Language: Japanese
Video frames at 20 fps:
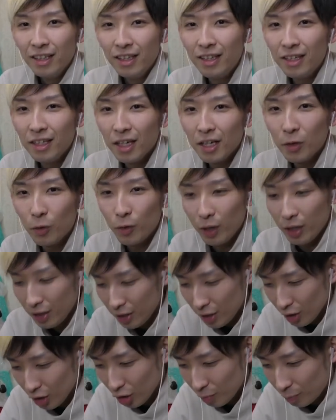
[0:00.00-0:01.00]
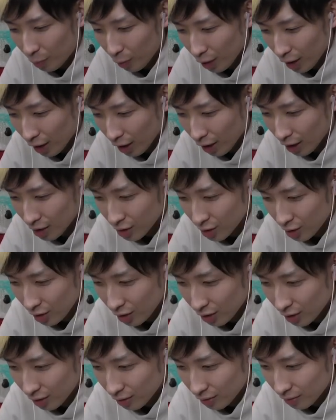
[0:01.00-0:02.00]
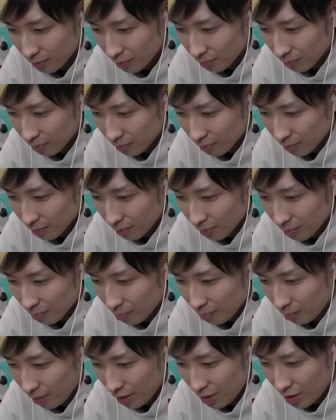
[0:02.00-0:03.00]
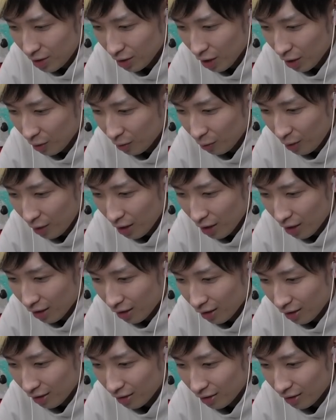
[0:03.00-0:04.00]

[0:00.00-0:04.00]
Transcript: いきなりこのエンディングっぽいな感じめっちゃかっこええやん。